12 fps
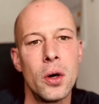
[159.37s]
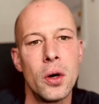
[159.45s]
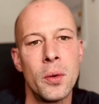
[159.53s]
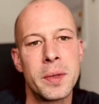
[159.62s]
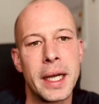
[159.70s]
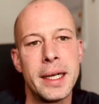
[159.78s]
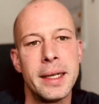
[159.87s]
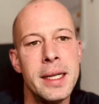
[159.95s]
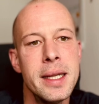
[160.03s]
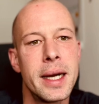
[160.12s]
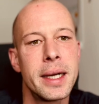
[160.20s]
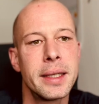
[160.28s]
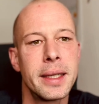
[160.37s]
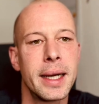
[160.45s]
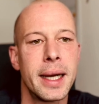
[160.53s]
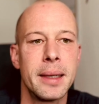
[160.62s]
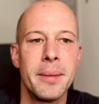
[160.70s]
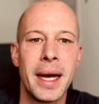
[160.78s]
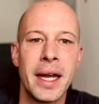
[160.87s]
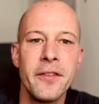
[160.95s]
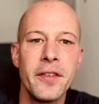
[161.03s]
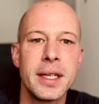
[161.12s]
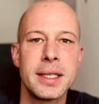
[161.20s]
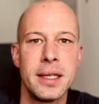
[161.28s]
Um deinen Inhalt gerade am
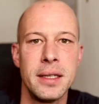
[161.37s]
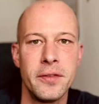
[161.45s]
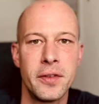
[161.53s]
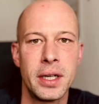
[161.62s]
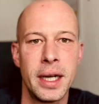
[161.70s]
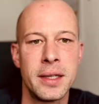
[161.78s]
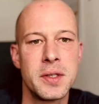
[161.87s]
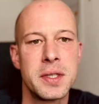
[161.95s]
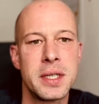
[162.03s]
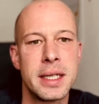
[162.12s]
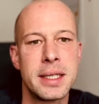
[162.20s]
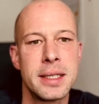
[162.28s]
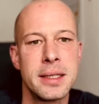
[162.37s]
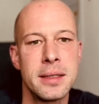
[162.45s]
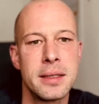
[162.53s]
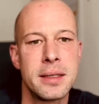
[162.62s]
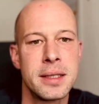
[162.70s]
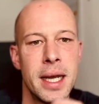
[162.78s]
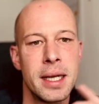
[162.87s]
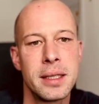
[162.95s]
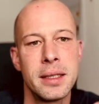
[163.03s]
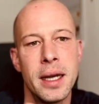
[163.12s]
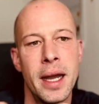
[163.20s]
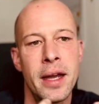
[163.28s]
Anfang sinnvoll einzusetzen, zeige ich
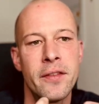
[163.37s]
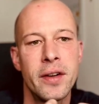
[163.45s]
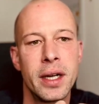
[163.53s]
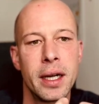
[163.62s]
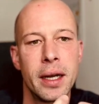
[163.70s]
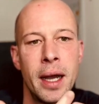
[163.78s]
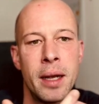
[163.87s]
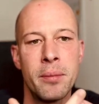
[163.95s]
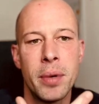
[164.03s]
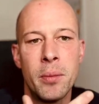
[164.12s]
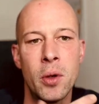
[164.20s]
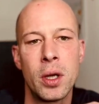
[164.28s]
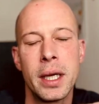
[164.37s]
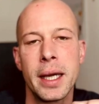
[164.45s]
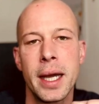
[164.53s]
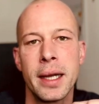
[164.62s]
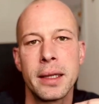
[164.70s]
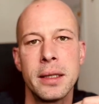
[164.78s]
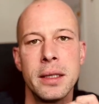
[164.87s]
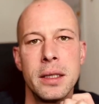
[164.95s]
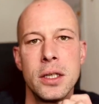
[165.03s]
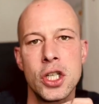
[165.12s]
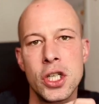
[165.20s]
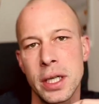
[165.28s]
dir einfach ein paar
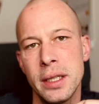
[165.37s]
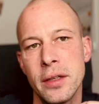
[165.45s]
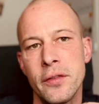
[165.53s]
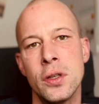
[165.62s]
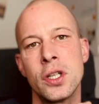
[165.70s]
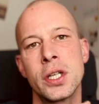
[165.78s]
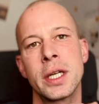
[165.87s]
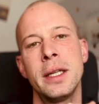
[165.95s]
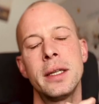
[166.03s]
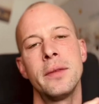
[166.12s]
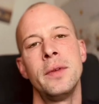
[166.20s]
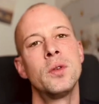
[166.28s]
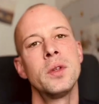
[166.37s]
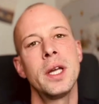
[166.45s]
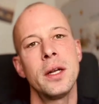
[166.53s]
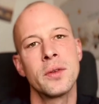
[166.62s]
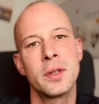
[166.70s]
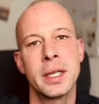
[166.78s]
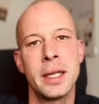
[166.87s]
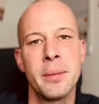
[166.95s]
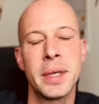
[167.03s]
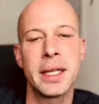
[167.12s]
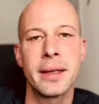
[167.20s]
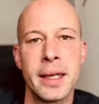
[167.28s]
Möglichkeiten Schritt für Schritt, wie du dein
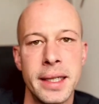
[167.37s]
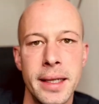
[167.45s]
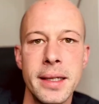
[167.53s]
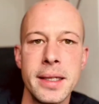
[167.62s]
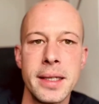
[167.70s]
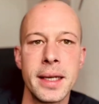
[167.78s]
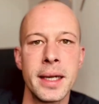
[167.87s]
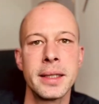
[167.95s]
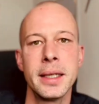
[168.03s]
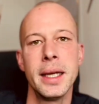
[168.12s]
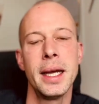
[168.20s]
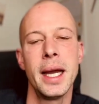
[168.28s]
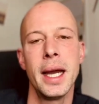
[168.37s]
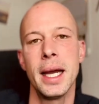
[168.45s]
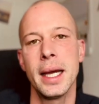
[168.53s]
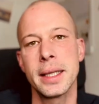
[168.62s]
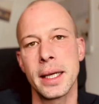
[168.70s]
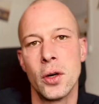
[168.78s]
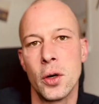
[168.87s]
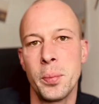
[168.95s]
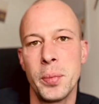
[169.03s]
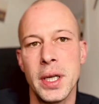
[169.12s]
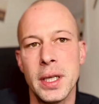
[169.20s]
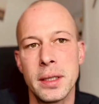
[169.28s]
Unternehmen, deine Tätigkeit, dein
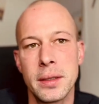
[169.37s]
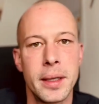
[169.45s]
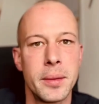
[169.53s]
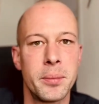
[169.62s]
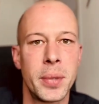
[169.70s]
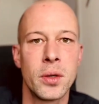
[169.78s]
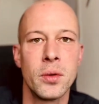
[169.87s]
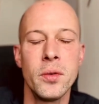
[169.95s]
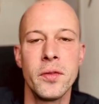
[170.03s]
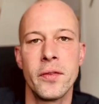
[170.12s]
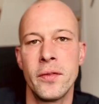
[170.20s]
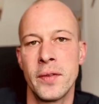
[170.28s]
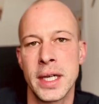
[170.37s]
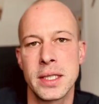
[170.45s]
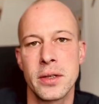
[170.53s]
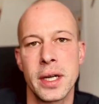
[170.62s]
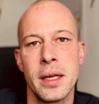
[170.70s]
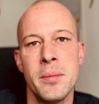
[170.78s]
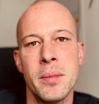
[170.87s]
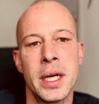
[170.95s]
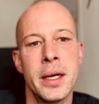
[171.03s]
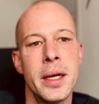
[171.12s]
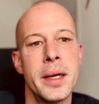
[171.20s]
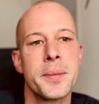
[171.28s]
Hobby, dein Beruf, was auch immer,